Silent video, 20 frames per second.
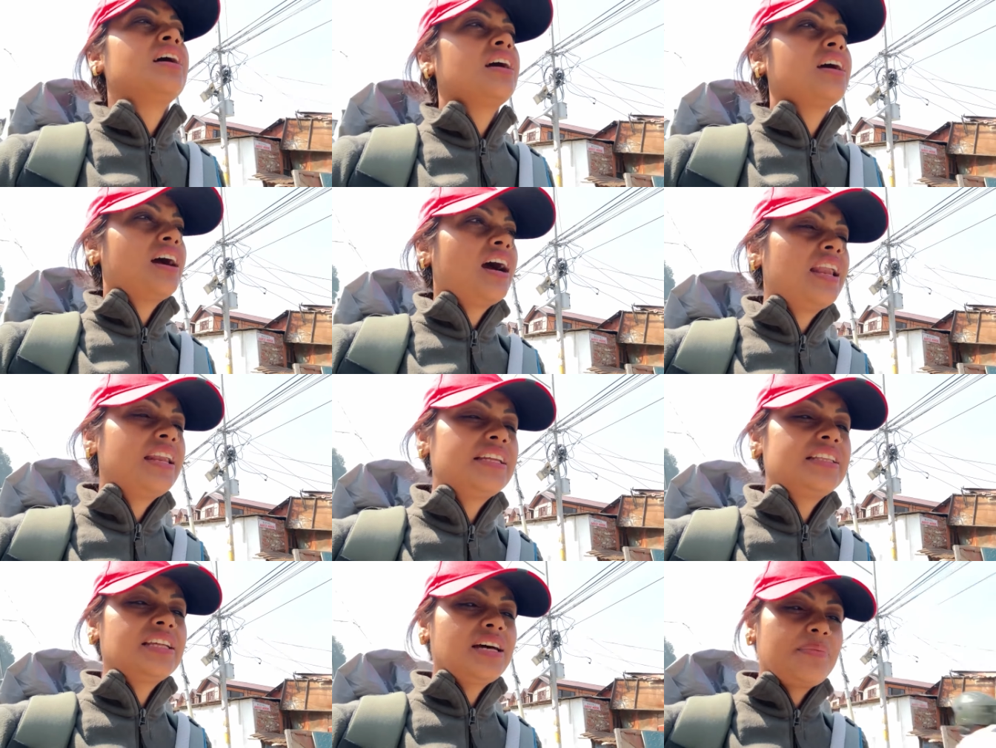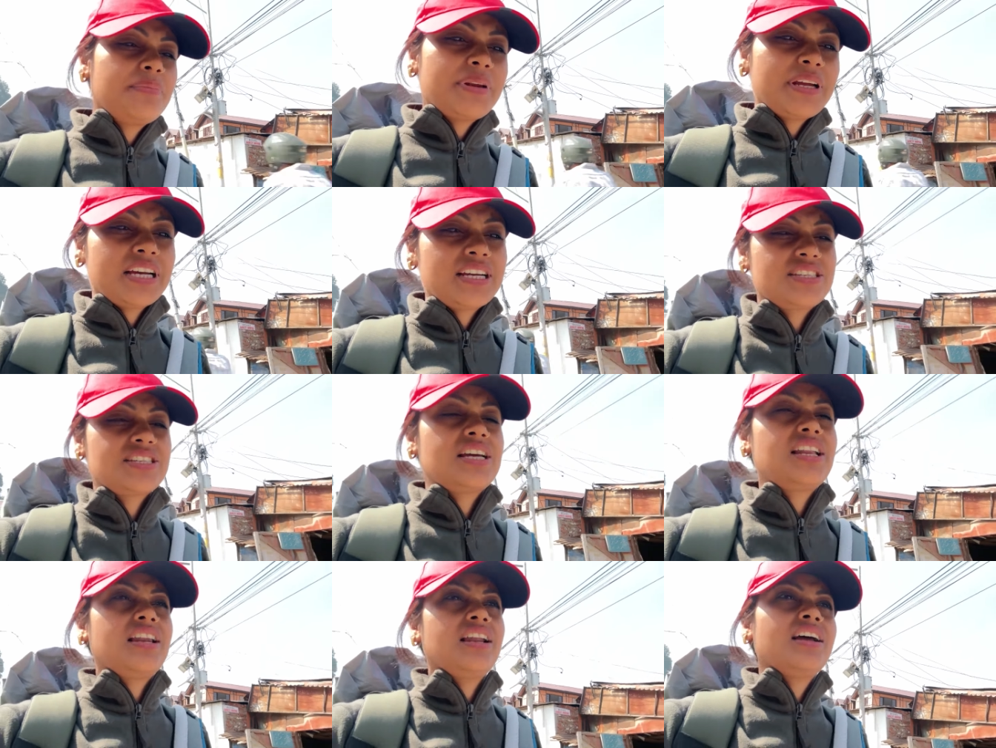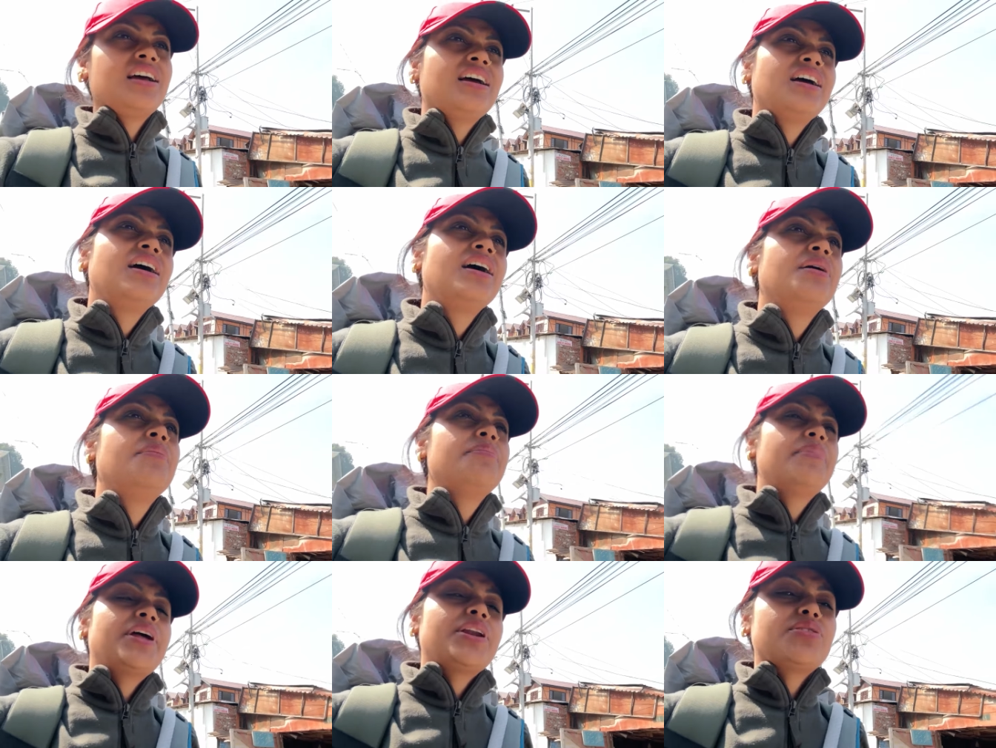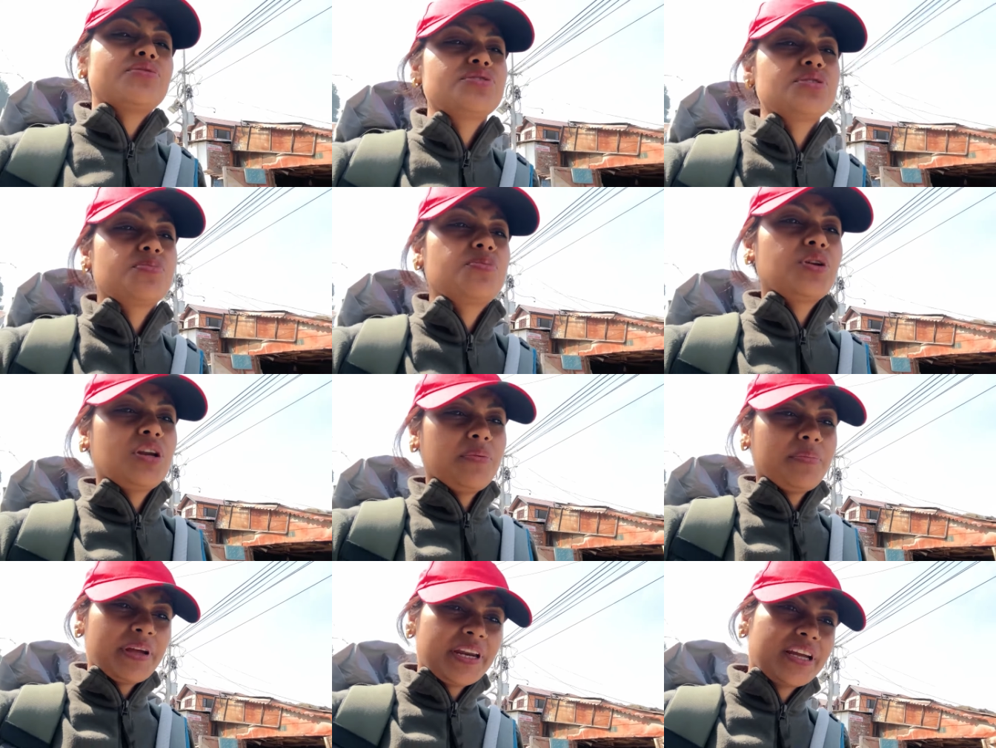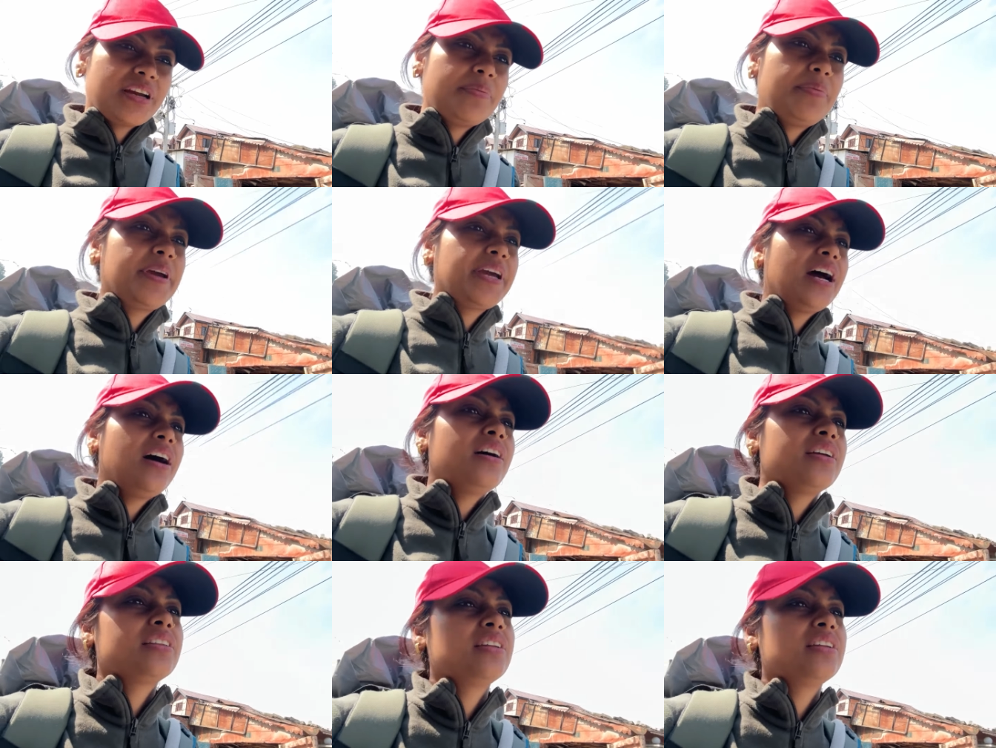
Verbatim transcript: खाली था हमने कहा चल मैंने उनसे बोला मैंने कहा भैया